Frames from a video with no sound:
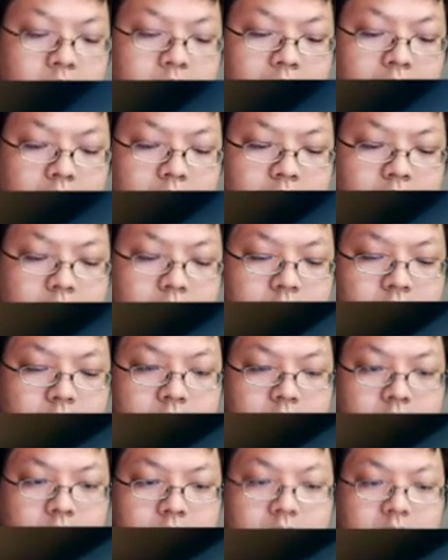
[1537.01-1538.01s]
那
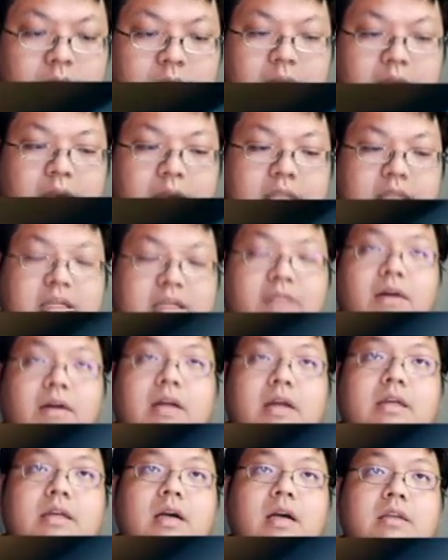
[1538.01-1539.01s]
跟刚才的想
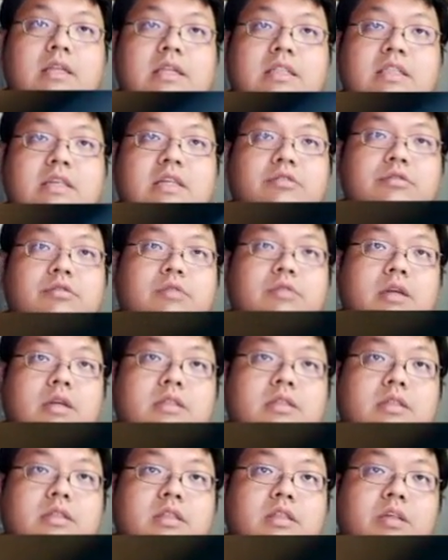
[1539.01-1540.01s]
法一样，你先去
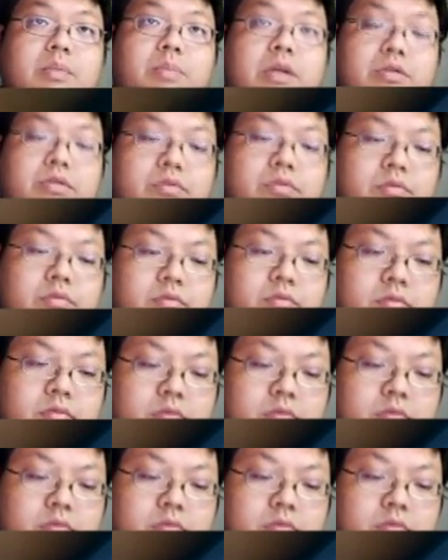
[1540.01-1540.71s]
算十二的倍数。